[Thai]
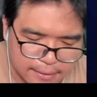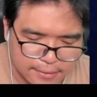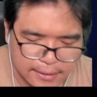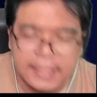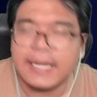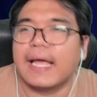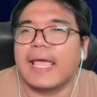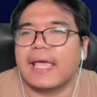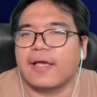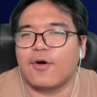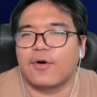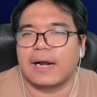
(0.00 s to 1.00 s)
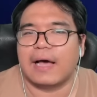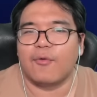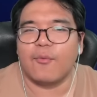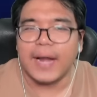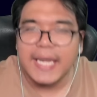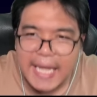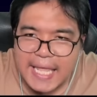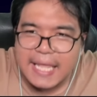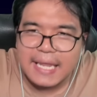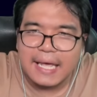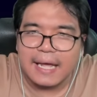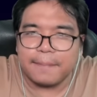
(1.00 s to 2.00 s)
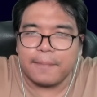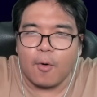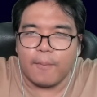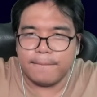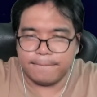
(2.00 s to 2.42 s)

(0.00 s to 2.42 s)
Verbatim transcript: สกินนางเอกของเราวันนี้นะครับผม